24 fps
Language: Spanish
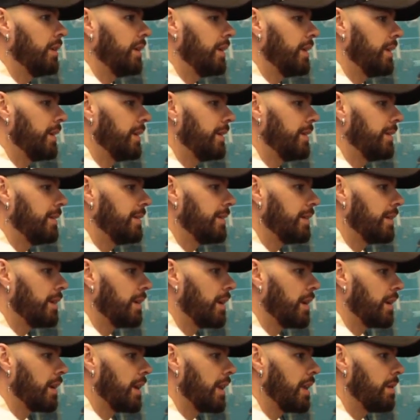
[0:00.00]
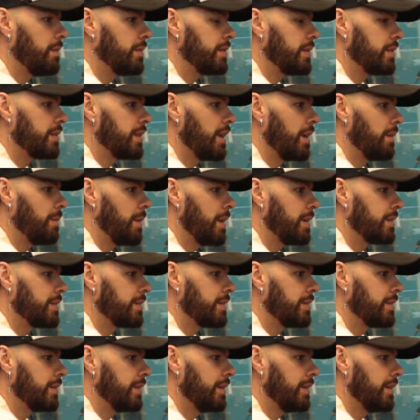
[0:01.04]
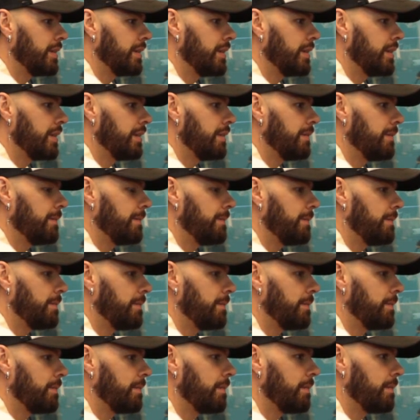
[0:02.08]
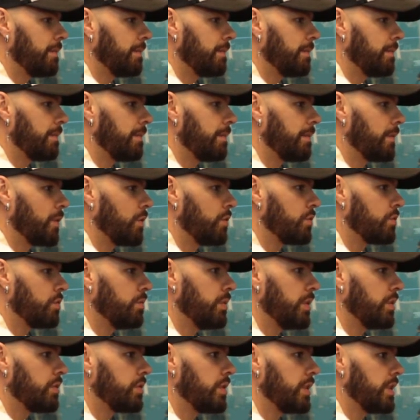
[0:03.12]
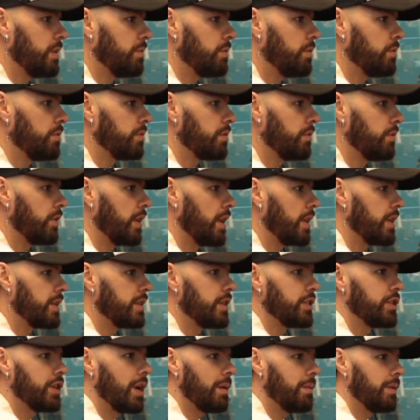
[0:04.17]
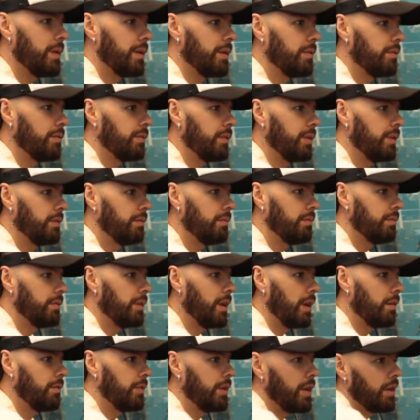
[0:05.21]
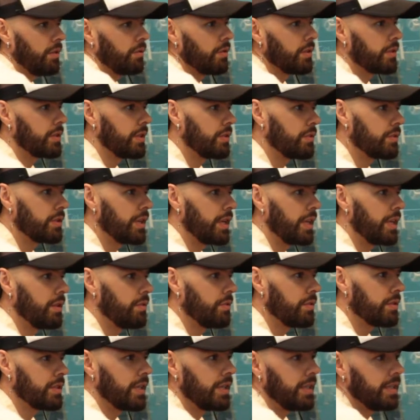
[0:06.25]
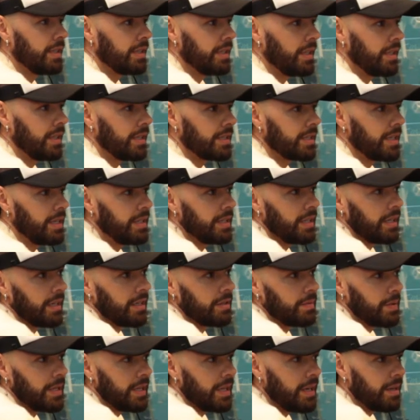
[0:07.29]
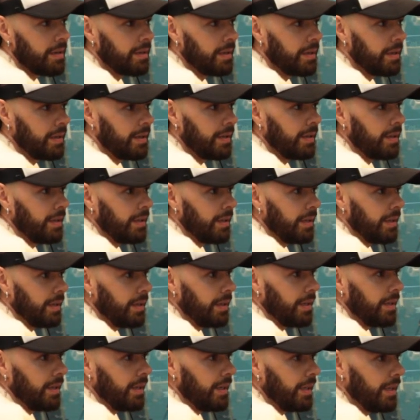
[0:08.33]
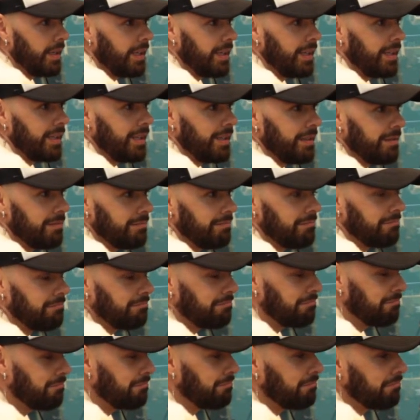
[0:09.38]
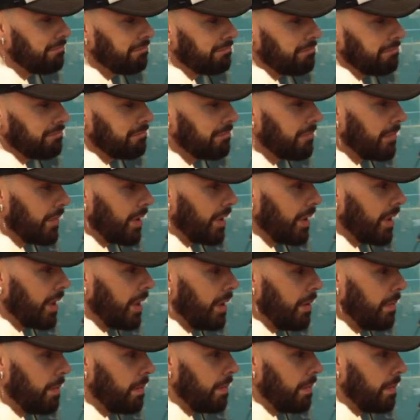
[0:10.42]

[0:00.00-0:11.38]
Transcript: Eh, cada vez está más eh, consumiéndose el tiempo como si fuera desechable, ¿no? Y, y, al final lo que se nos está yendo en ese, en ese interés vida. Y y